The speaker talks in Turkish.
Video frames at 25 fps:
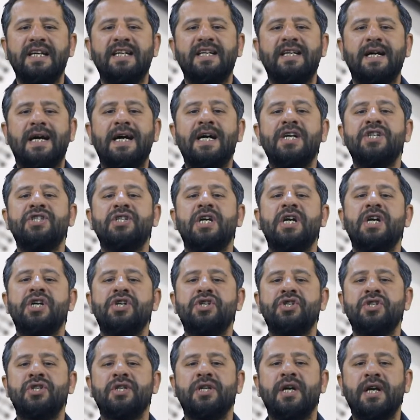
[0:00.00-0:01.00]

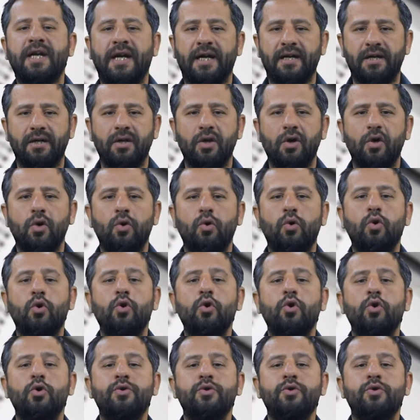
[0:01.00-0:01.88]
karşılaştırarak o